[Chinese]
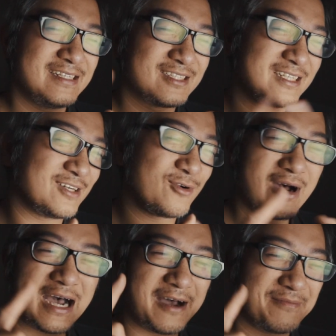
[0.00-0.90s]
策
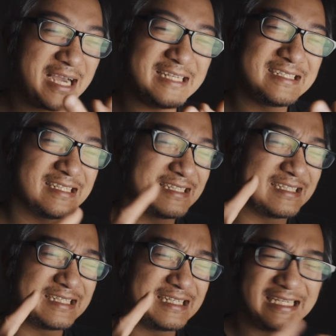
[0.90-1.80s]
划、拍
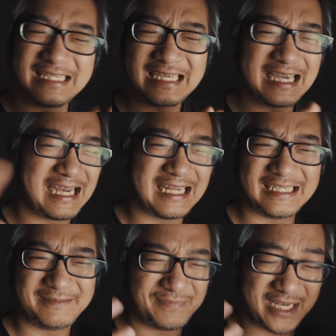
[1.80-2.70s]
摄、灵
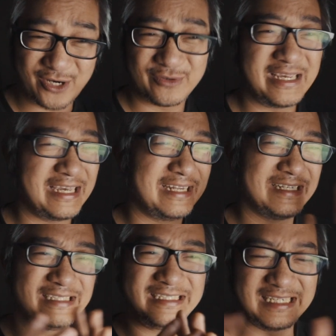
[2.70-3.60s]
感、表
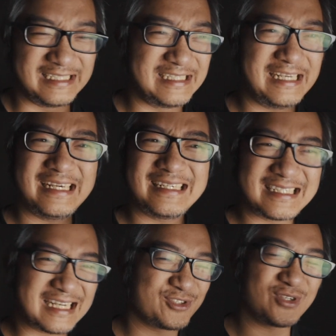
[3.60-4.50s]
演、剪接、
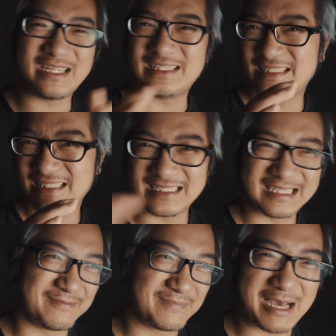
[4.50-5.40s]
上传等
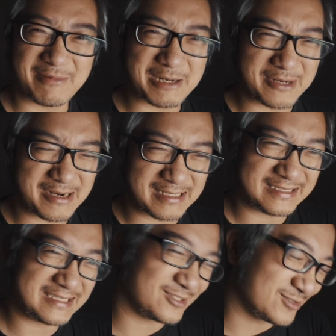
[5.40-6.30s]
等，巴拉巴拉巴拉
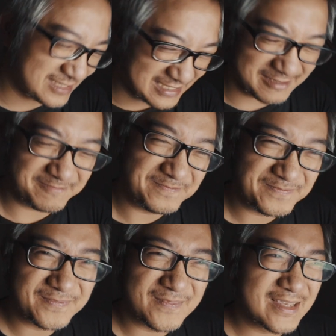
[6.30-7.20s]
这些东西。
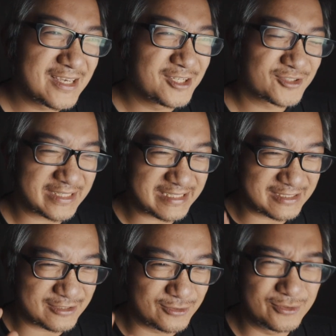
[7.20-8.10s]
所
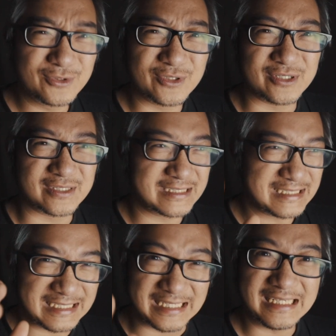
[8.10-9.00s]
以，如果
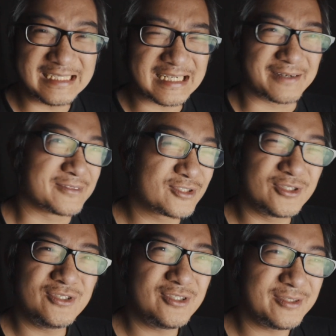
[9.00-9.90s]
你也想
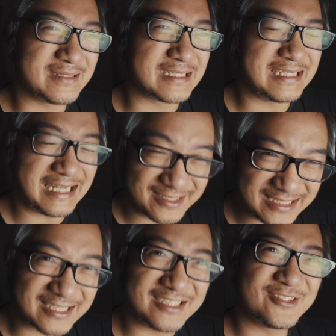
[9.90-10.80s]
做 YouTube，你要
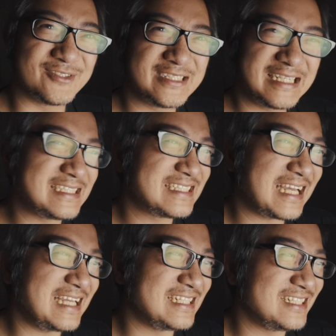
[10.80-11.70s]
想清楚，现
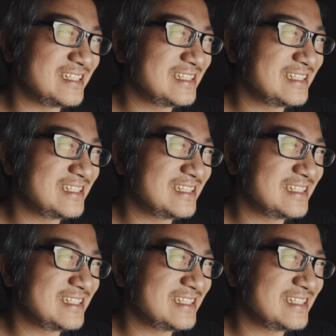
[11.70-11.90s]
在